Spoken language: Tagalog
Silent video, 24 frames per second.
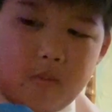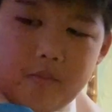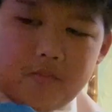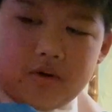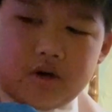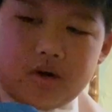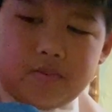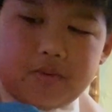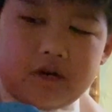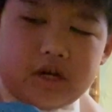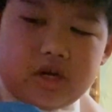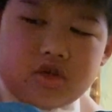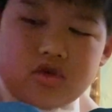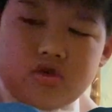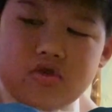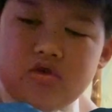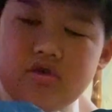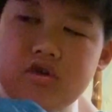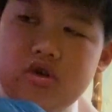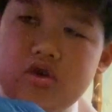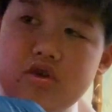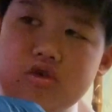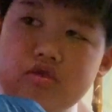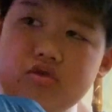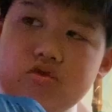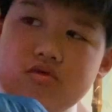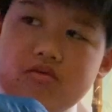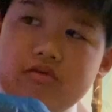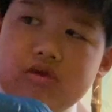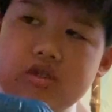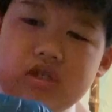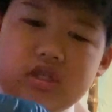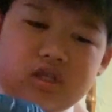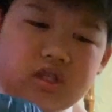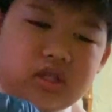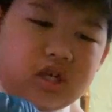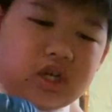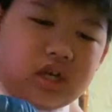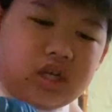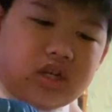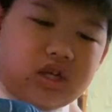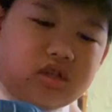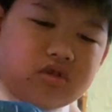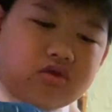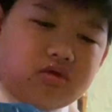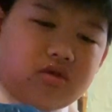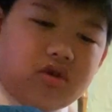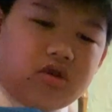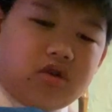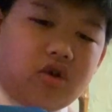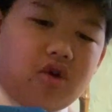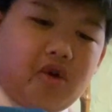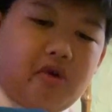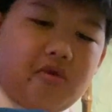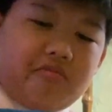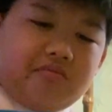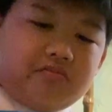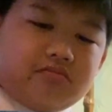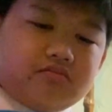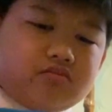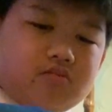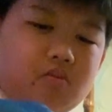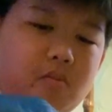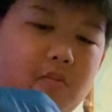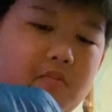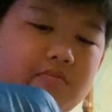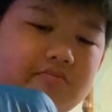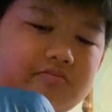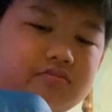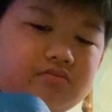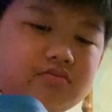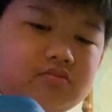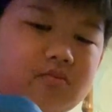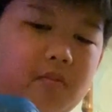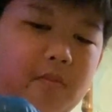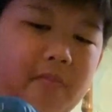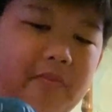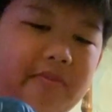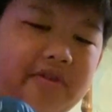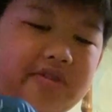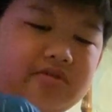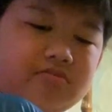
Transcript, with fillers: Teka lang po, kung It's okay. It's okay. It's okay.